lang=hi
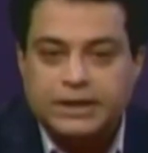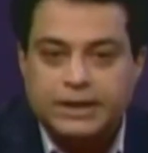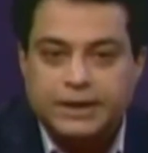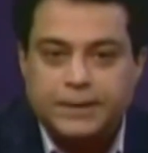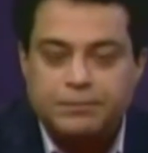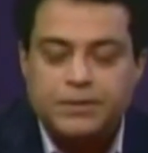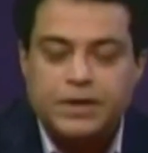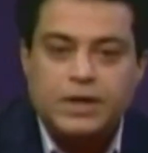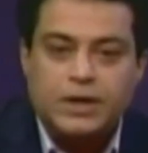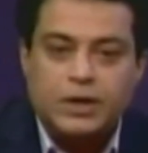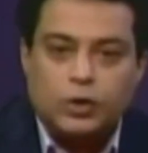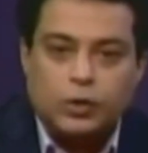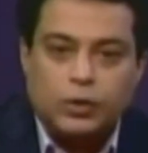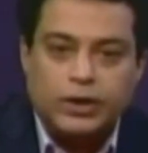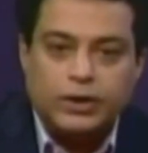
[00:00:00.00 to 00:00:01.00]
के लिए
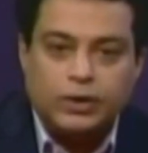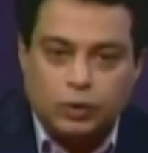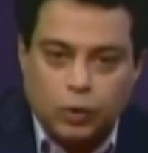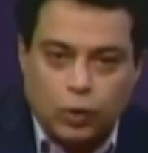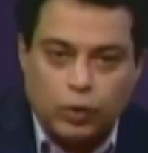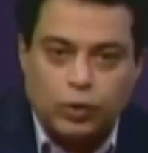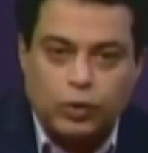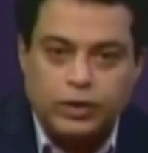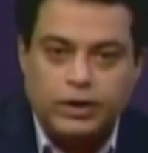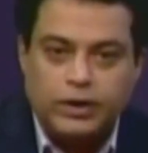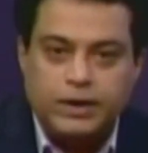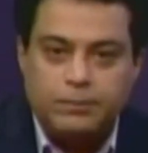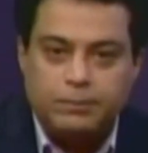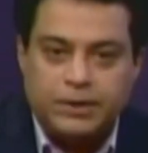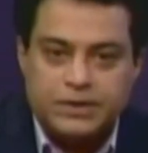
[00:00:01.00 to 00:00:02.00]
है क्योंकि इन दोनों ही